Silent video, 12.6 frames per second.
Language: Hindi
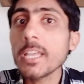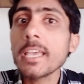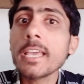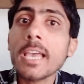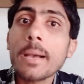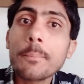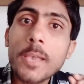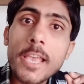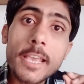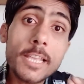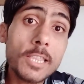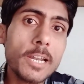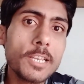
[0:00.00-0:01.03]
हैं कि आपके
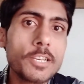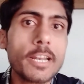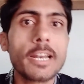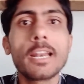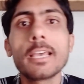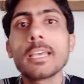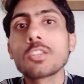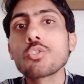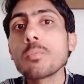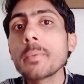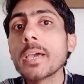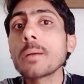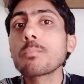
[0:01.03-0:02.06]
कितने चैनल हैं तो
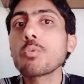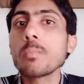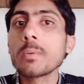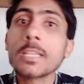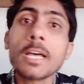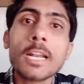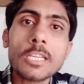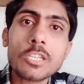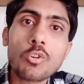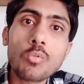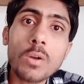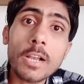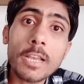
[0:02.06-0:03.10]
मैं आपको बताना
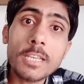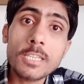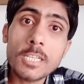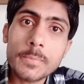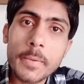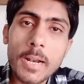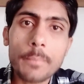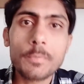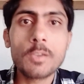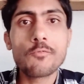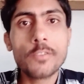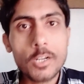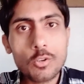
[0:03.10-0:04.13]
चाहूंगा कि जिस पर आप ये
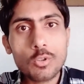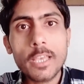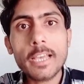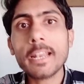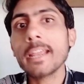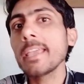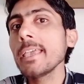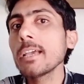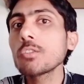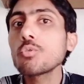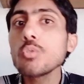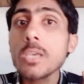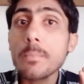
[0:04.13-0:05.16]
वीडियो देख रहे हैं
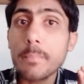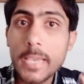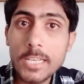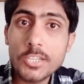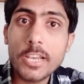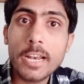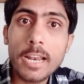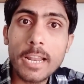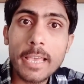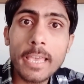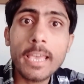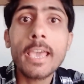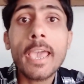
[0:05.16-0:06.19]
तो ये मेन चैनल है
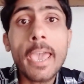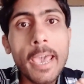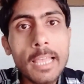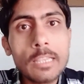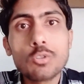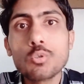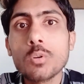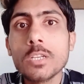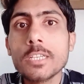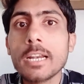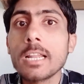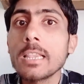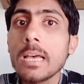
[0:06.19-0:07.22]
हेल्थ जोन
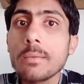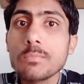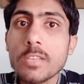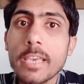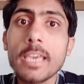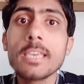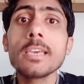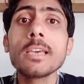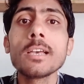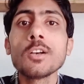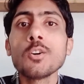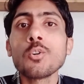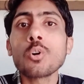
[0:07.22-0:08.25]
चैनल नाम से है ये
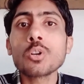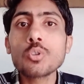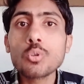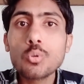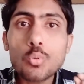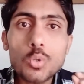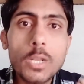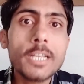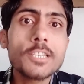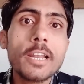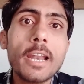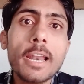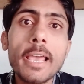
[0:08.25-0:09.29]
और जो तीसरा
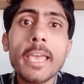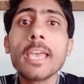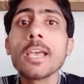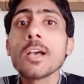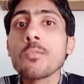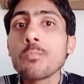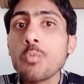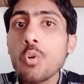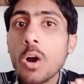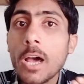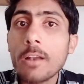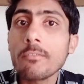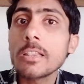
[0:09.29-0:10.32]
चैनल है वो
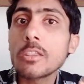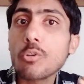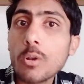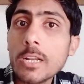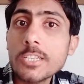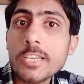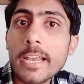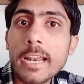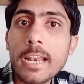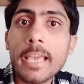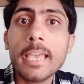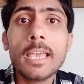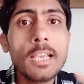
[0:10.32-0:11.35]
हर्बल नॉलेज चैनल
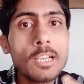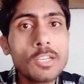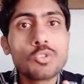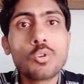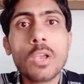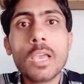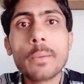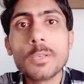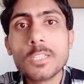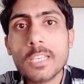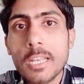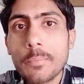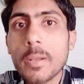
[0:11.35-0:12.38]
है जो कि आप
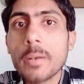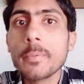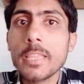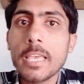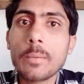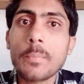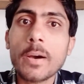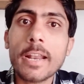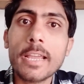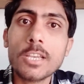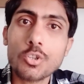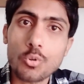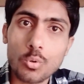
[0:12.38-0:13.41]
स्क्रीन पर भी देख पा रहे
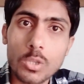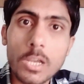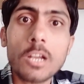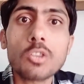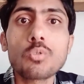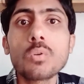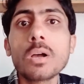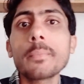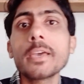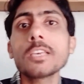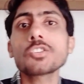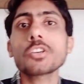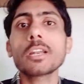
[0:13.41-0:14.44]
हैं शोध कर दूंगा मैं
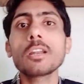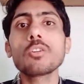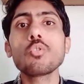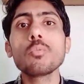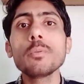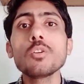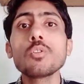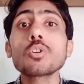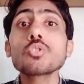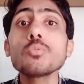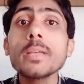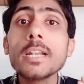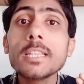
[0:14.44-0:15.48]
इस चैनल को भी और जो
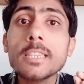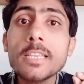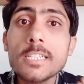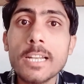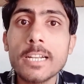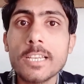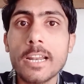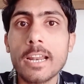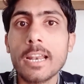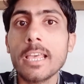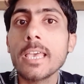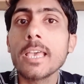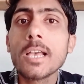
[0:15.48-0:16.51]
मेरा तीसरा चैनल
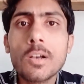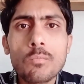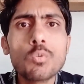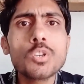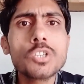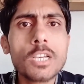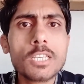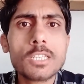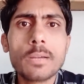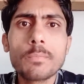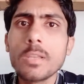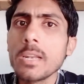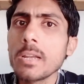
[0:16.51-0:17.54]
है वो जस्ट
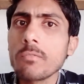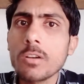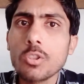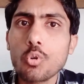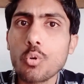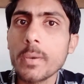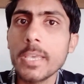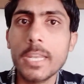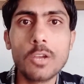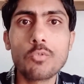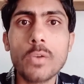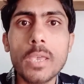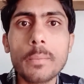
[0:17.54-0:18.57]
अभी लगभग दो महीने
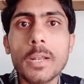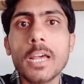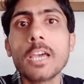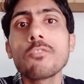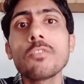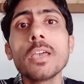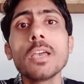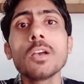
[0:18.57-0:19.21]
हुए हैं बनाए हुए